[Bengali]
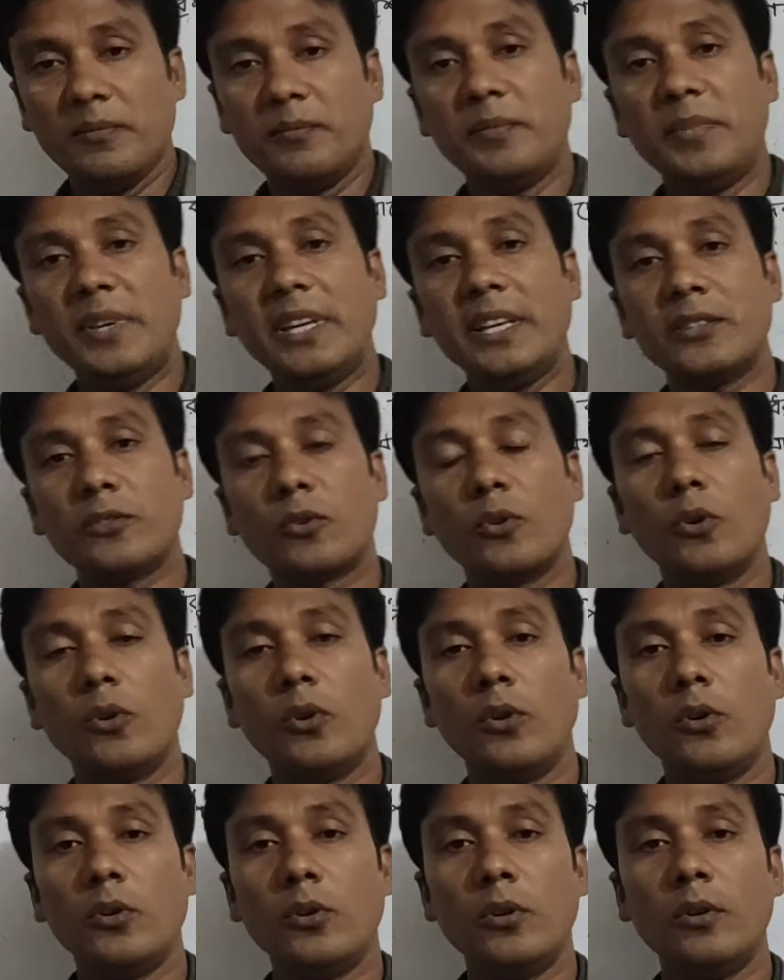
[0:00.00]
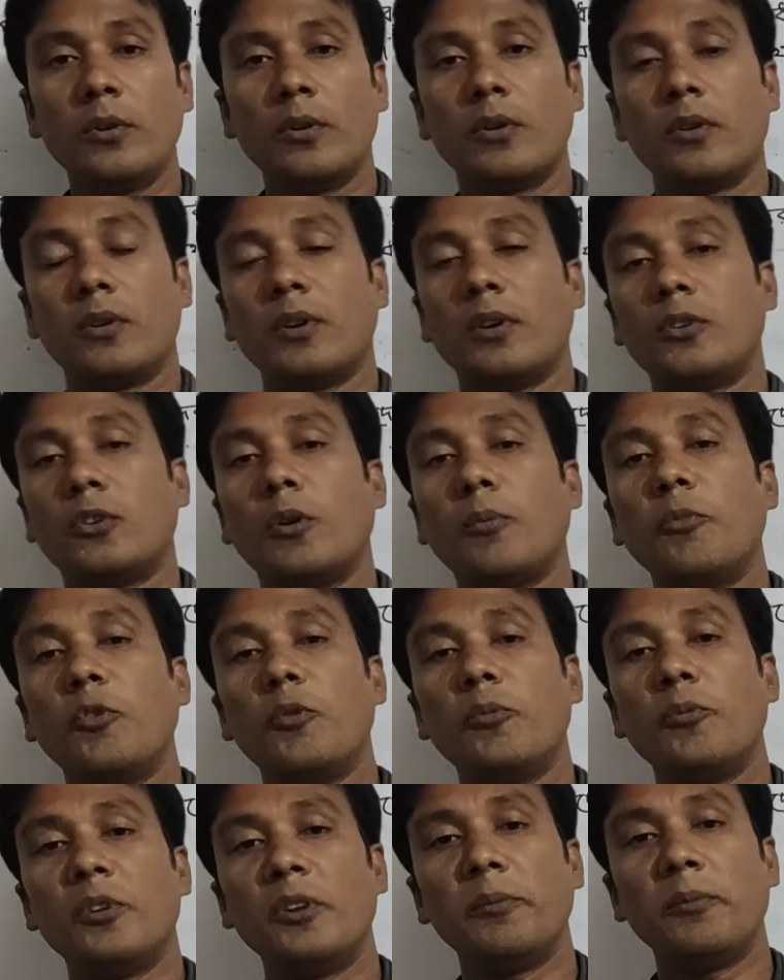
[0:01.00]
বিএস কোহন নব্য
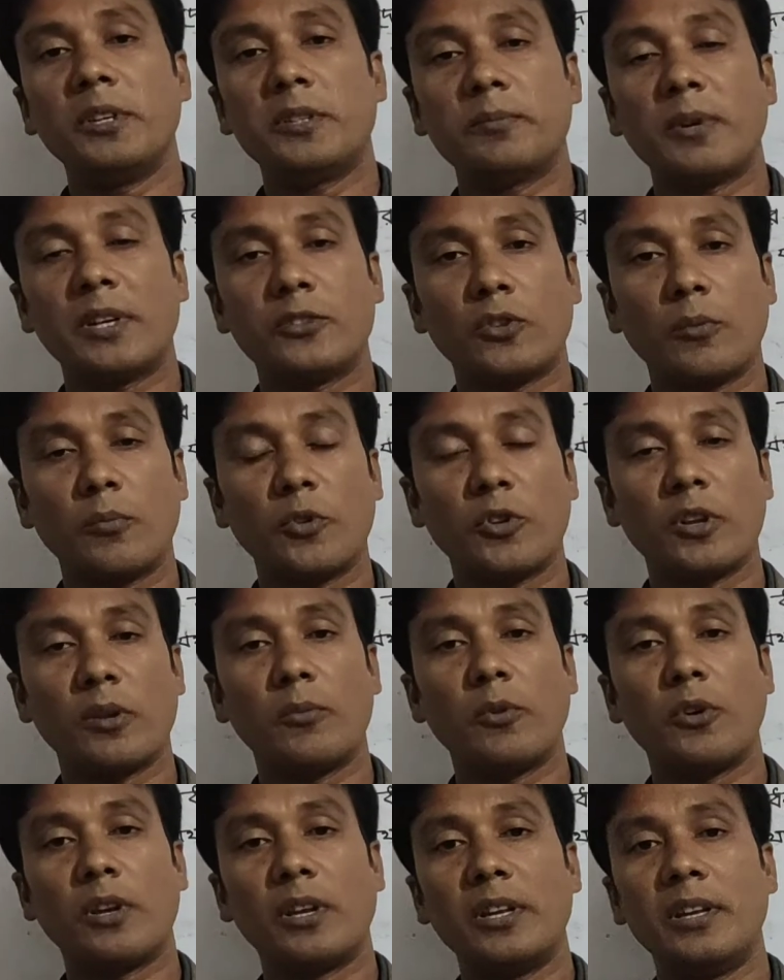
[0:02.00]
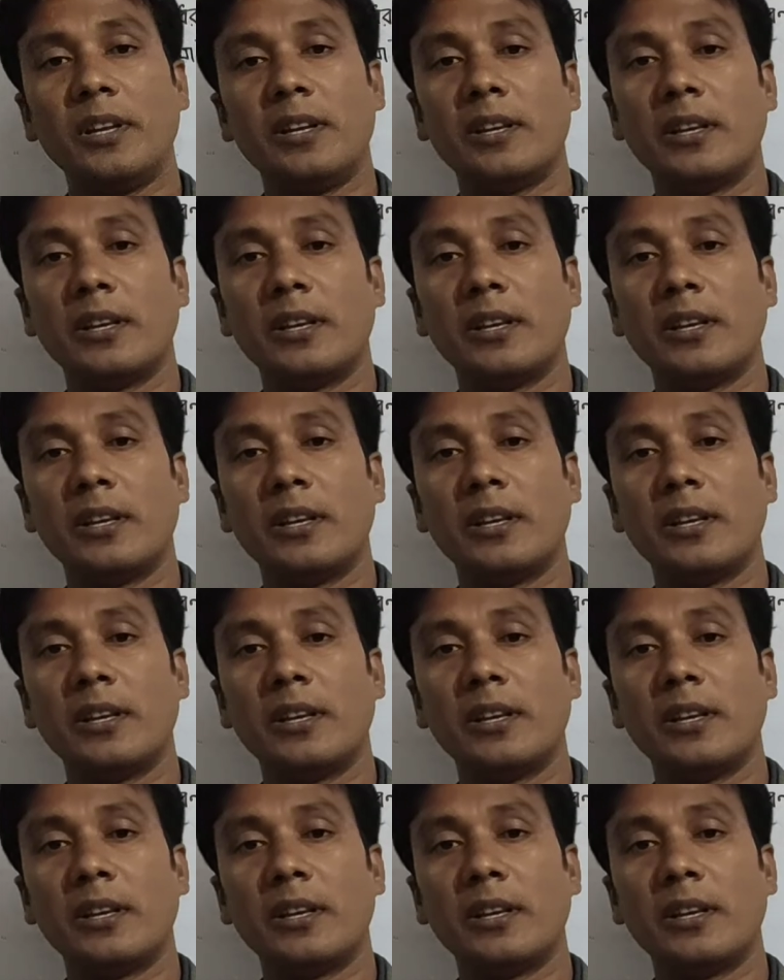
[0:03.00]
উপনিবেশবাদ সম্পর্কে বলেন